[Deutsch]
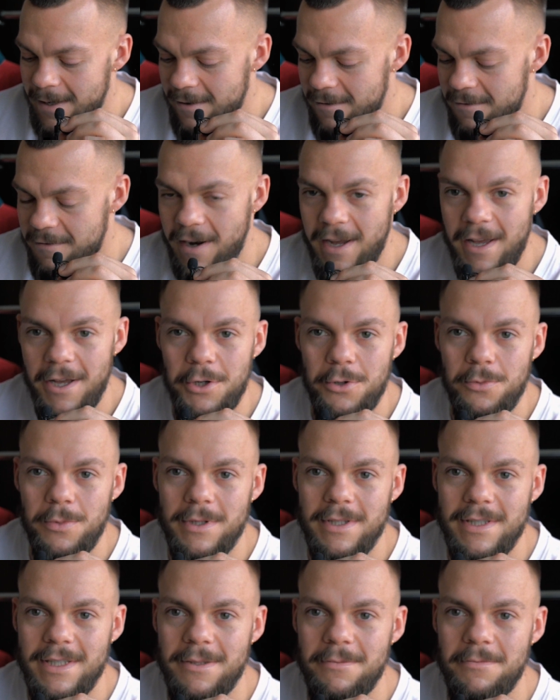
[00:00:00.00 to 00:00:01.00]
feiere ich
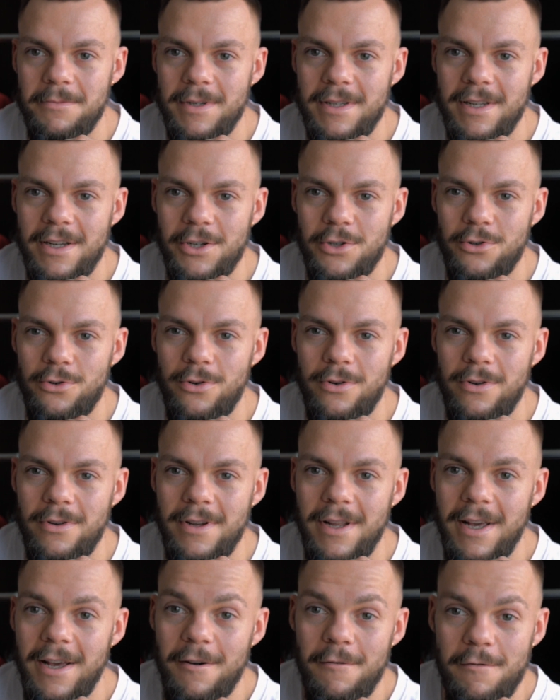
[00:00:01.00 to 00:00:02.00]
übertrieben mit einer schönen